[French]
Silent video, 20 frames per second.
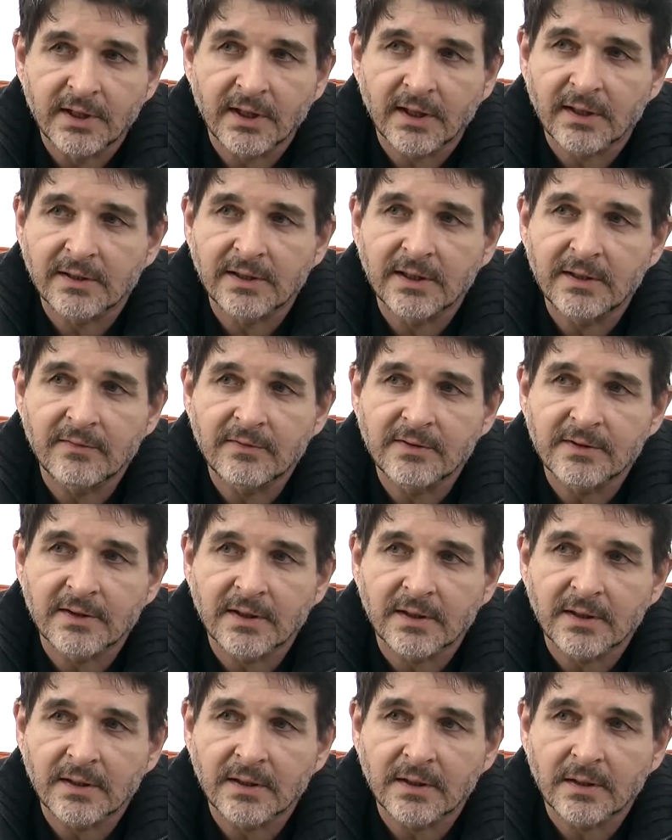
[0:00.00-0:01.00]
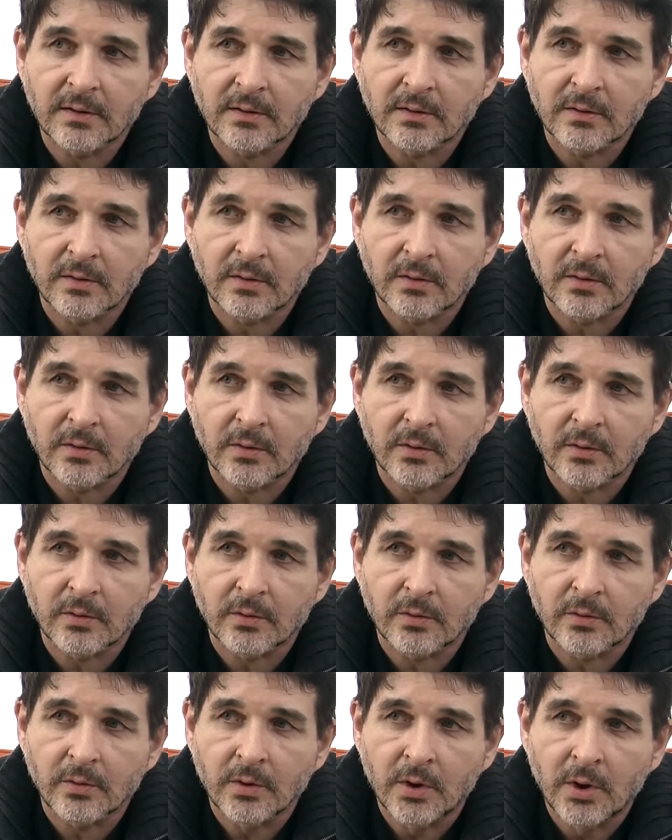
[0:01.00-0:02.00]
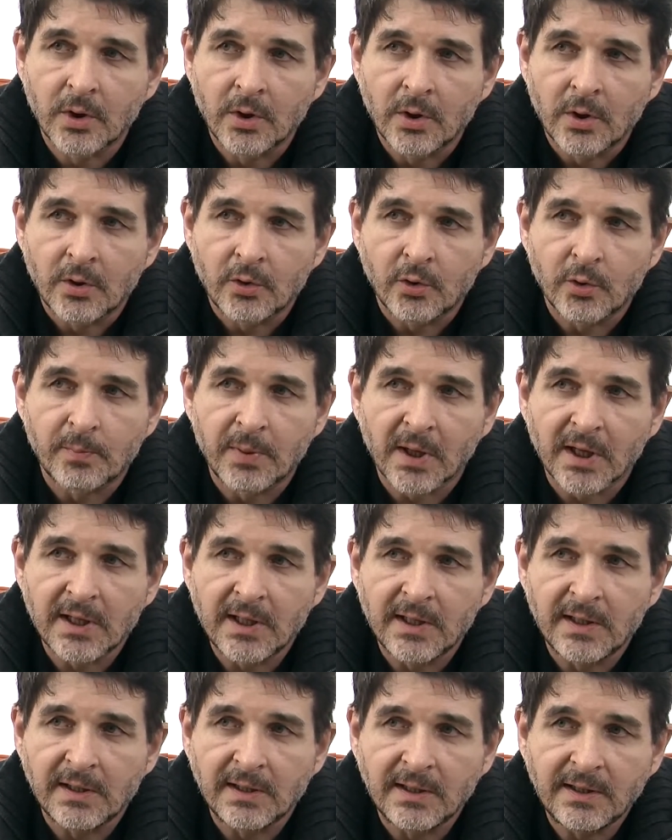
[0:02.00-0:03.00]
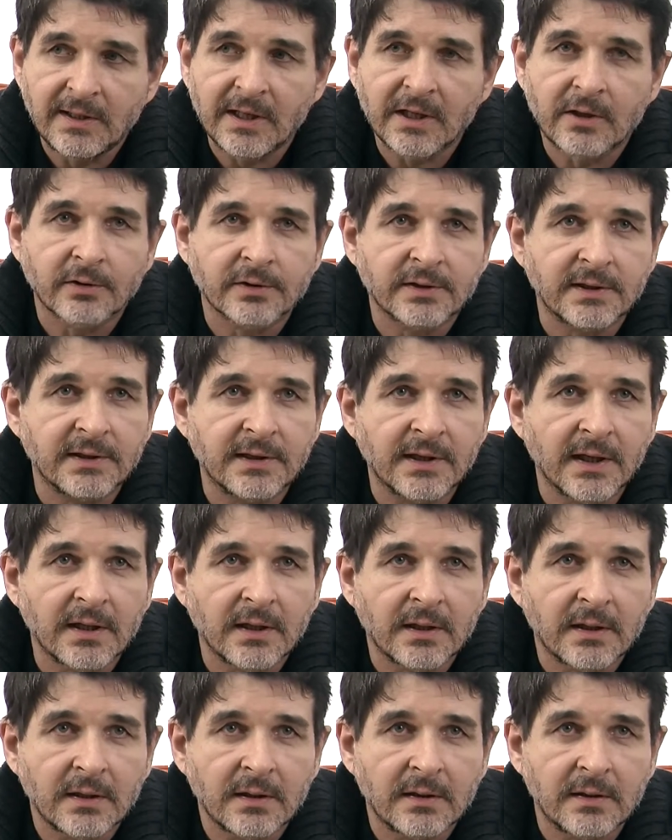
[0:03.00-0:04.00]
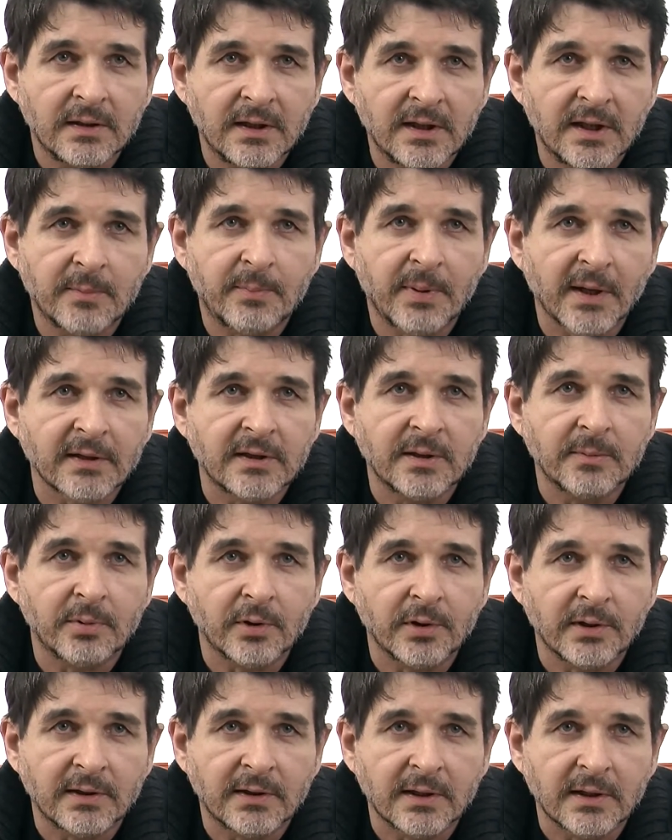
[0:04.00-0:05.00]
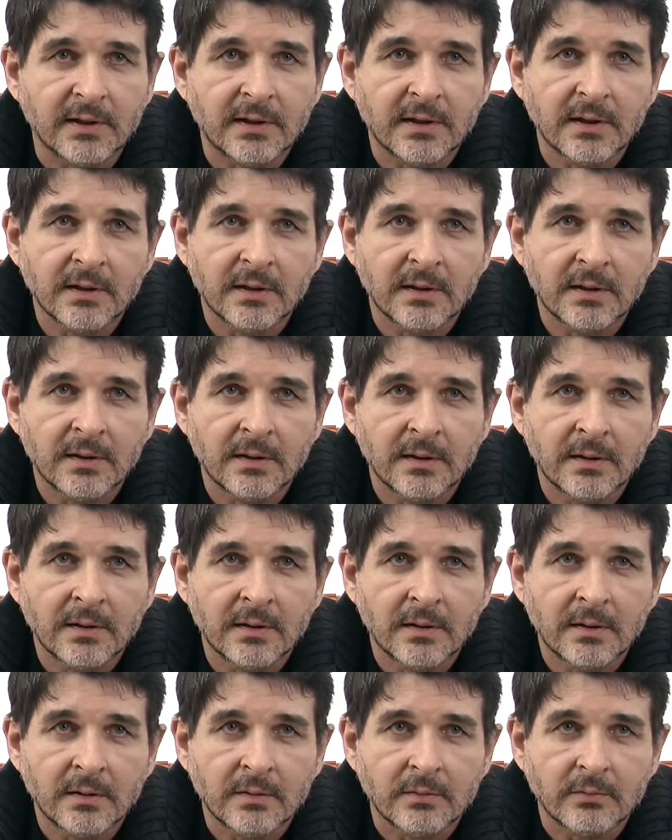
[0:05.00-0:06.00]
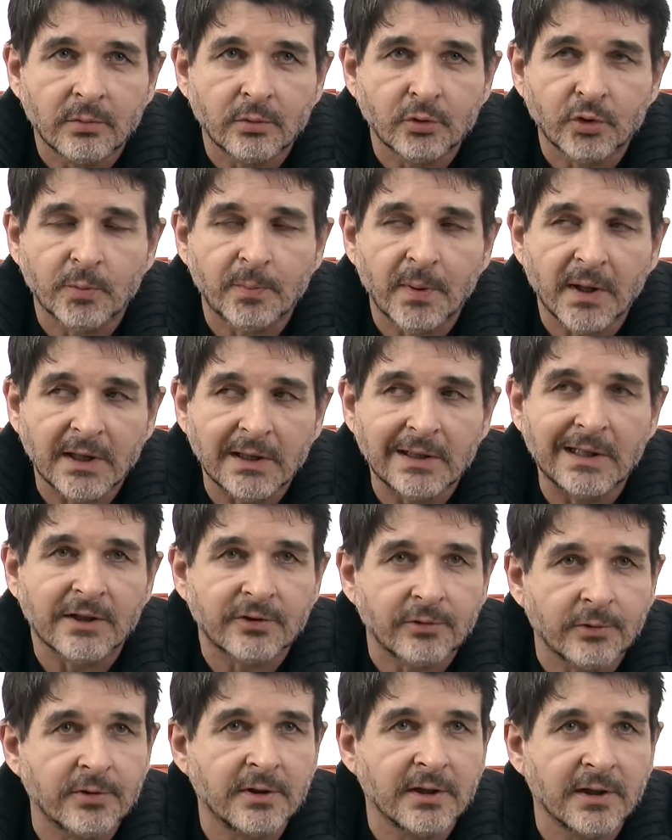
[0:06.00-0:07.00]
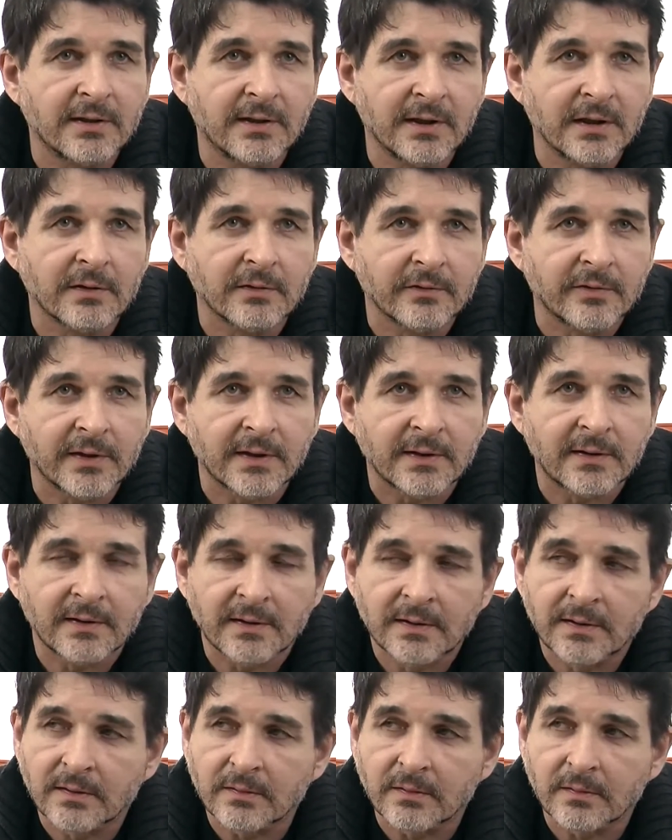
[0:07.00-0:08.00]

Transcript: directive, c'est ne parler ni des candidats, ni des partis politiques. Donc de parler de la société, en fait